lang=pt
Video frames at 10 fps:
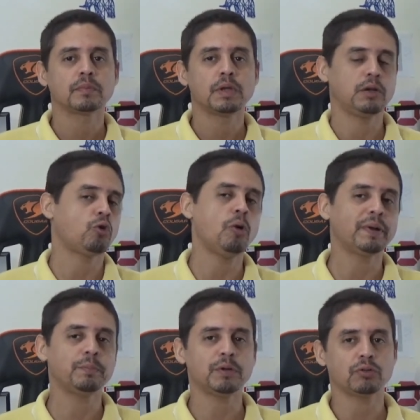Ele
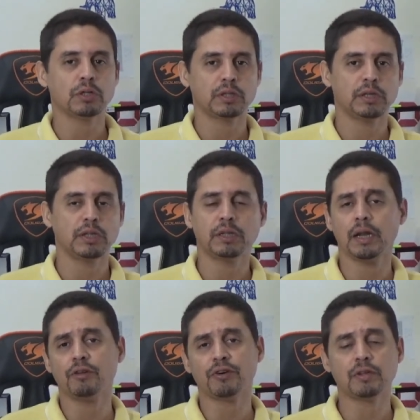compra a impressora 3D dele e
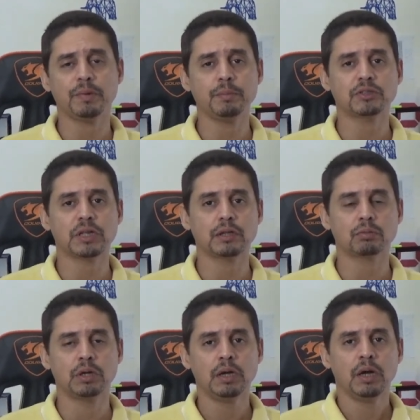ele faz a mesma estátua.